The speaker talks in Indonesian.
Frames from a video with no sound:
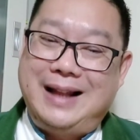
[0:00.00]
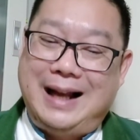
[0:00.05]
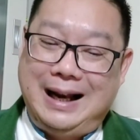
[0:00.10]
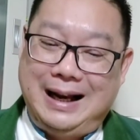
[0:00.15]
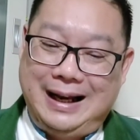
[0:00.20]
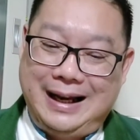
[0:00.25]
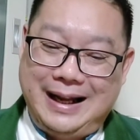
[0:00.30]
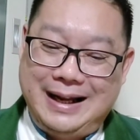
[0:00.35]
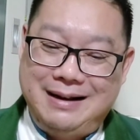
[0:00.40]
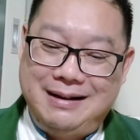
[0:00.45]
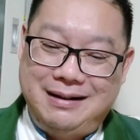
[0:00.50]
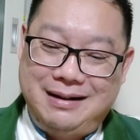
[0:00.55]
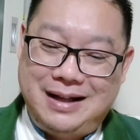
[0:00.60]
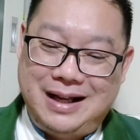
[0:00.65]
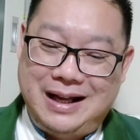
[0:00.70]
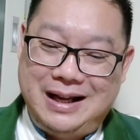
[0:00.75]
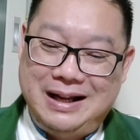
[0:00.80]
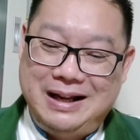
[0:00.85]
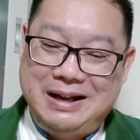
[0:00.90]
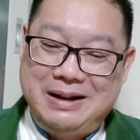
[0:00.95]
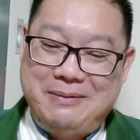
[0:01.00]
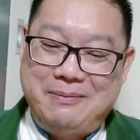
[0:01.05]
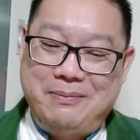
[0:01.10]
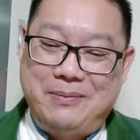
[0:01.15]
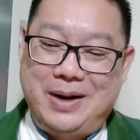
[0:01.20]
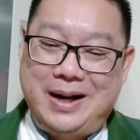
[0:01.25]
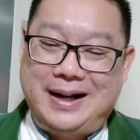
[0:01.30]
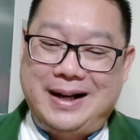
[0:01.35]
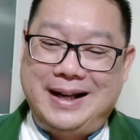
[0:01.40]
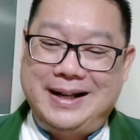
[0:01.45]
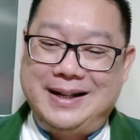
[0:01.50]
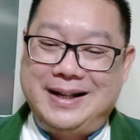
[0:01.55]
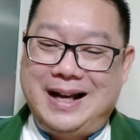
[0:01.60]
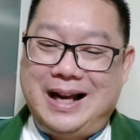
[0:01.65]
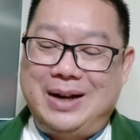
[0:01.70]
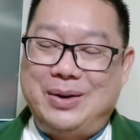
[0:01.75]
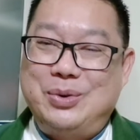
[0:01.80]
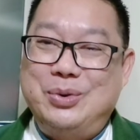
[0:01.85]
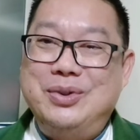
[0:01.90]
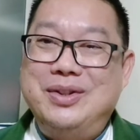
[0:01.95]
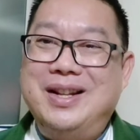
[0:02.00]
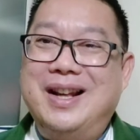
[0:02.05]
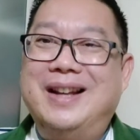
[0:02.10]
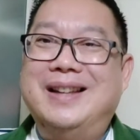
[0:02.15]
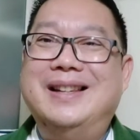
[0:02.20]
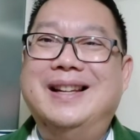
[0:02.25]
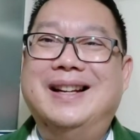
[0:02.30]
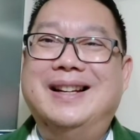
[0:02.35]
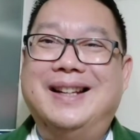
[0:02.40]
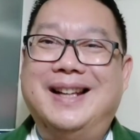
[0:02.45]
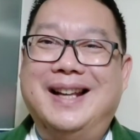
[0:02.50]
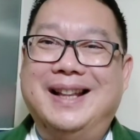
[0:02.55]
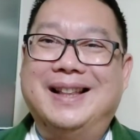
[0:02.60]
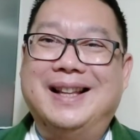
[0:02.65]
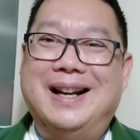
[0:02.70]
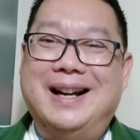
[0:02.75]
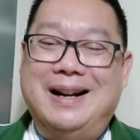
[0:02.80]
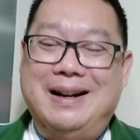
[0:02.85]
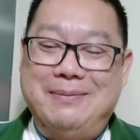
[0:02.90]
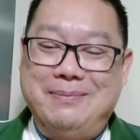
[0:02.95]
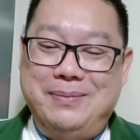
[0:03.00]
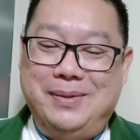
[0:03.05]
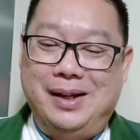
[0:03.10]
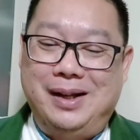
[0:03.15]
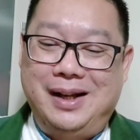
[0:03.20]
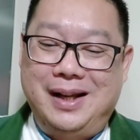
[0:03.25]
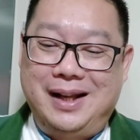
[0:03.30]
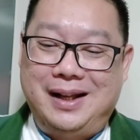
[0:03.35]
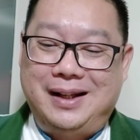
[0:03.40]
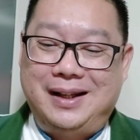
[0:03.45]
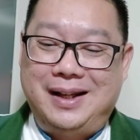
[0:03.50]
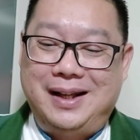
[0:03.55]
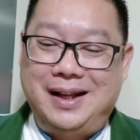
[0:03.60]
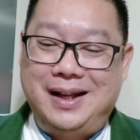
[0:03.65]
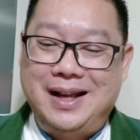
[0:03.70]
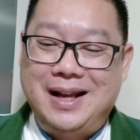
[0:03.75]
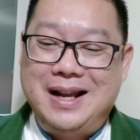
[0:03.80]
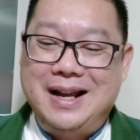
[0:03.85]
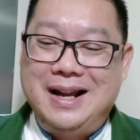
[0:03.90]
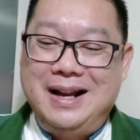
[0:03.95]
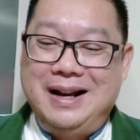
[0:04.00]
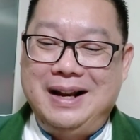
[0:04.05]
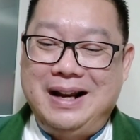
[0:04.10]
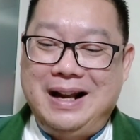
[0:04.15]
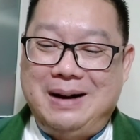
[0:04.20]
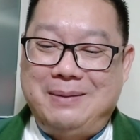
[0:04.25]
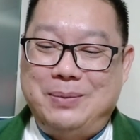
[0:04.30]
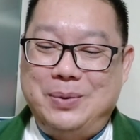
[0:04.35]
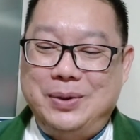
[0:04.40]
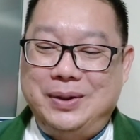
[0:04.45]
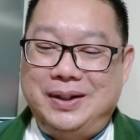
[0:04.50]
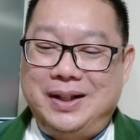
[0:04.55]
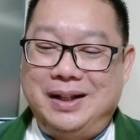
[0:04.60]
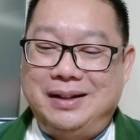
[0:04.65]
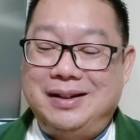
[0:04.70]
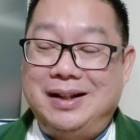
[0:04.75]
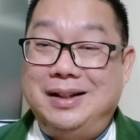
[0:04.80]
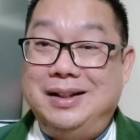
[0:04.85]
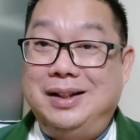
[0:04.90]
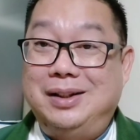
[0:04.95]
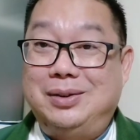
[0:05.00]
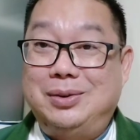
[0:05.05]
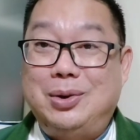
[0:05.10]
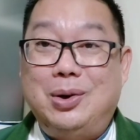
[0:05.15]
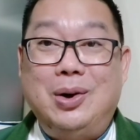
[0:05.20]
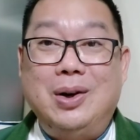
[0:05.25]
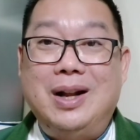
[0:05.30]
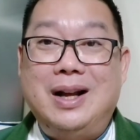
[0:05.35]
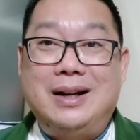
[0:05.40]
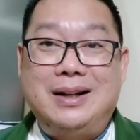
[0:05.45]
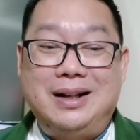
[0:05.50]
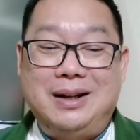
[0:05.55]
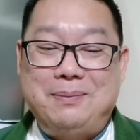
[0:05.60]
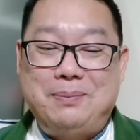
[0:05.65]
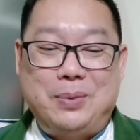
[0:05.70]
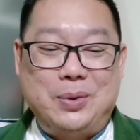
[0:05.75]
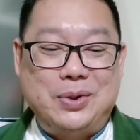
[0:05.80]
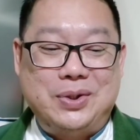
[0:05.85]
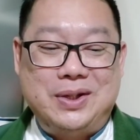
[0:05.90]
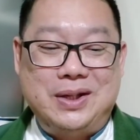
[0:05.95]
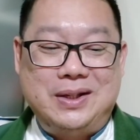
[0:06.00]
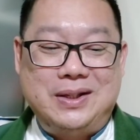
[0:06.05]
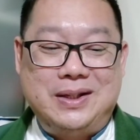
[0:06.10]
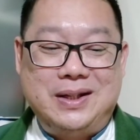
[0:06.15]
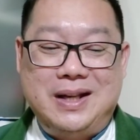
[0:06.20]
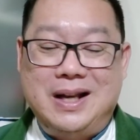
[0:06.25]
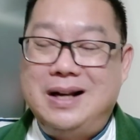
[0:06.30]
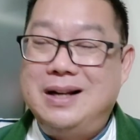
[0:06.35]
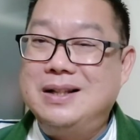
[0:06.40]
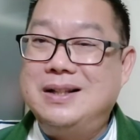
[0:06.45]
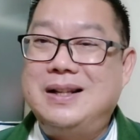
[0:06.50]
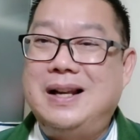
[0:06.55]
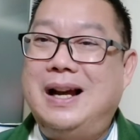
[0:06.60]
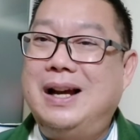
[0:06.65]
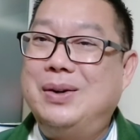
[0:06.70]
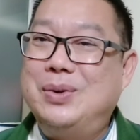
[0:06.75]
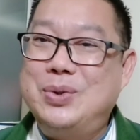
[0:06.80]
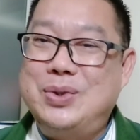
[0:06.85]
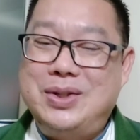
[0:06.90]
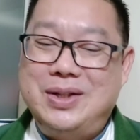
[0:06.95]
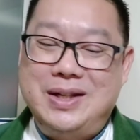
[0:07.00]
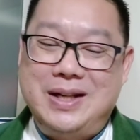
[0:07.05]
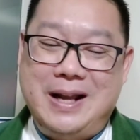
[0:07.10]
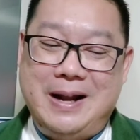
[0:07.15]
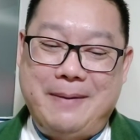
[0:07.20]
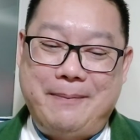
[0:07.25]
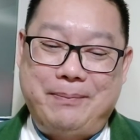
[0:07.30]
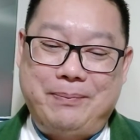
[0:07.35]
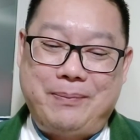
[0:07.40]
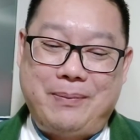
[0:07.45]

talenta, bahkan karunia yang kita miliki, namun kita ditolak di posisi yang seharusnya,